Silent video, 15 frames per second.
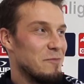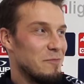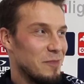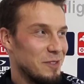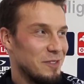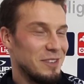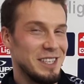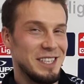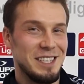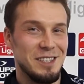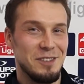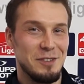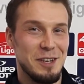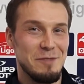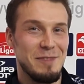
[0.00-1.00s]
bo właśnie
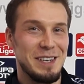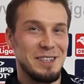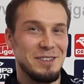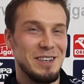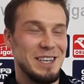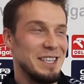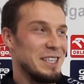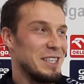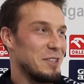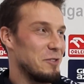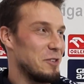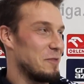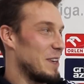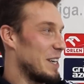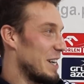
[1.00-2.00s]
tutaj bardzo ładnie się
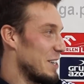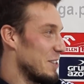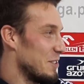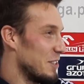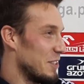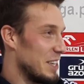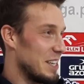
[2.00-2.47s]
uśmiechają do